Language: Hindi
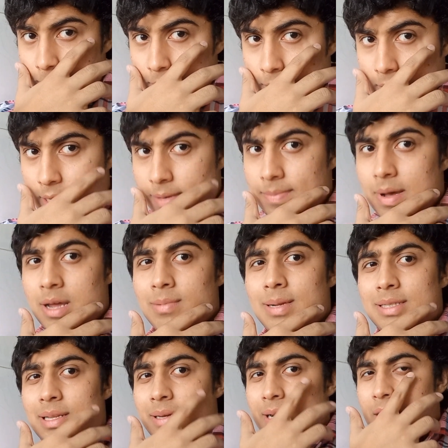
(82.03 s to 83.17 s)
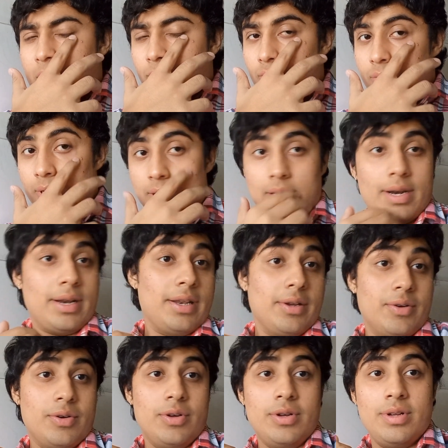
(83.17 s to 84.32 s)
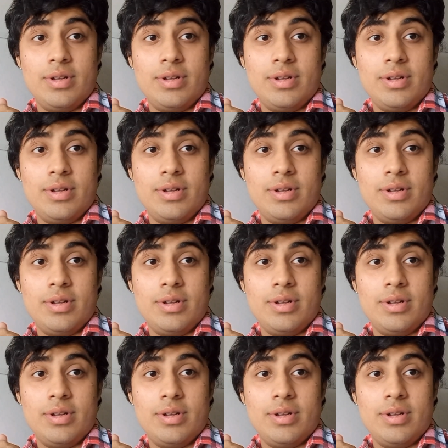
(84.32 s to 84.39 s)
यार बार बार ऐसा लग रहा आंसू निकल रहे हैं देखो